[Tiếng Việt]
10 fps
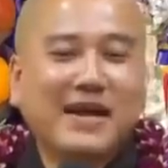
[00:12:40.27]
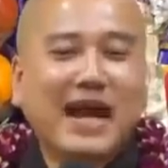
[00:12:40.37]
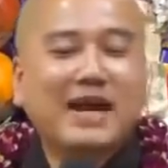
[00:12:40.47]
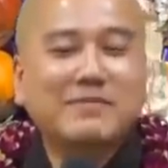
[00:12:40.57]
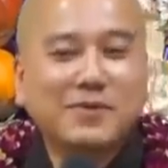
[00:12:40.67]

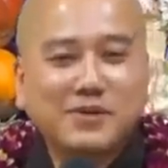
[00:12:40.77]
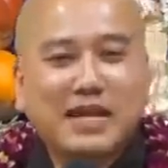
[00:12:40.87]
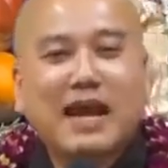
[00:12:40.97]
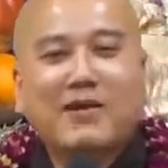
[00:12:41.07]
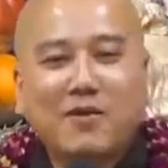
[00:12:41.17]
Hạt bụi
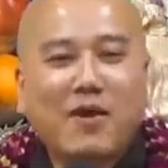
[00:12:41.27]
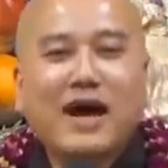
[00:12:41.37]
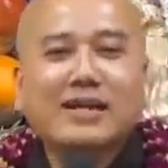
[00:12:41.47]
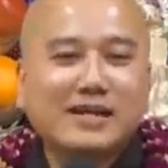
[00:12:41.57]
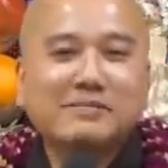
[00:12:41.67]
nào
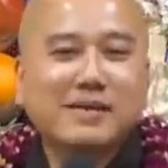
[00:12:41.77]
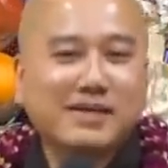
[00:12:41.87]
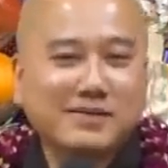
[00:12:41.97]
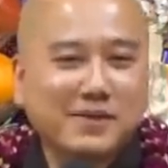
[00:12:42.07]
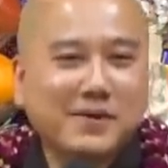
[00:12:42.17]
hóa kiếp
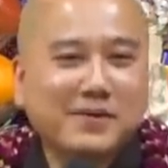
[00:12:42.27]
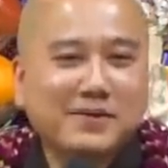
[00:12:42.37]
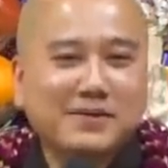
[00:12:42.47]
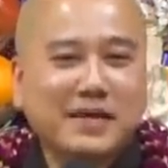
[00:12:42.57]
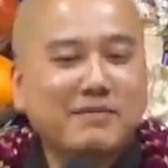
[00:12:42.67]
thân
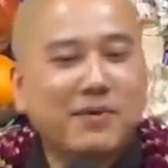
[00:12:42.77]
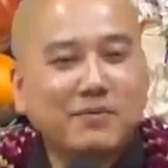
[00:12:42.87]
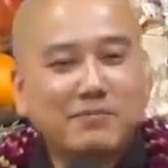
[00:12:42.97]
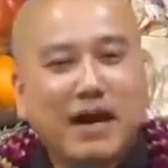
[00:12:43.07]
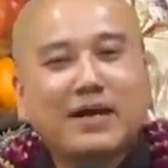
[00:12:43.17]
tôi, để
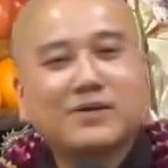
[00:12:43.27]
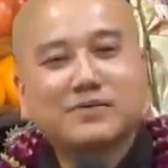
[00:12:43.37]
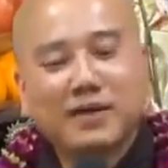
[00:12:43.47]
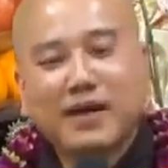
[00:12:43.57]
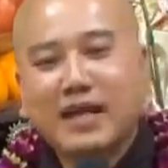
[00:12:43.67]
một mai
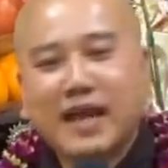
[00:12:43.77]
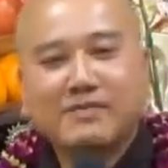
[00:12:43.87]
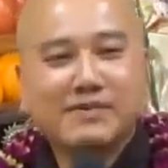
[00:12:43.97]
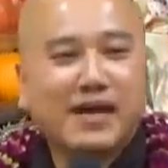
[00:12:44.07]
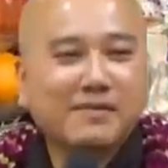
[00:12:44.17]
tôi về
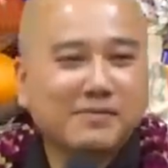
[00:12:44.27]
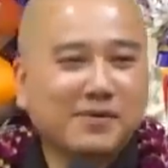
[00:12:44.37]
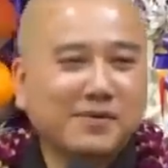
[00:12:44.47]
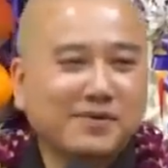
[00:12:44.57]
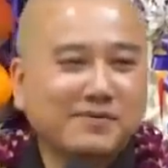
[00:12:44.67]
làm cát
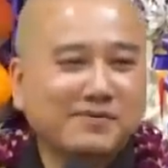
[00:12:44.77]
bụi.